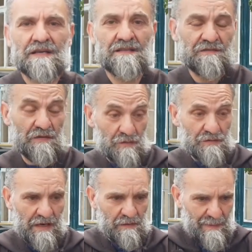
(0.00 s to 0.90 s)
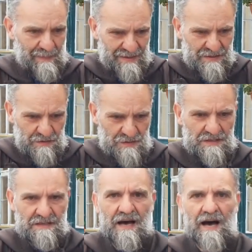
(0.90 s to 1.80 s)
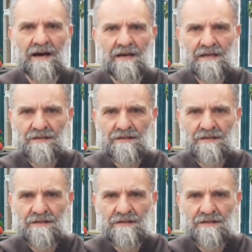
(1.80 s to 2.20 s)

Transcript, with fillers: che di fronte a una preziosità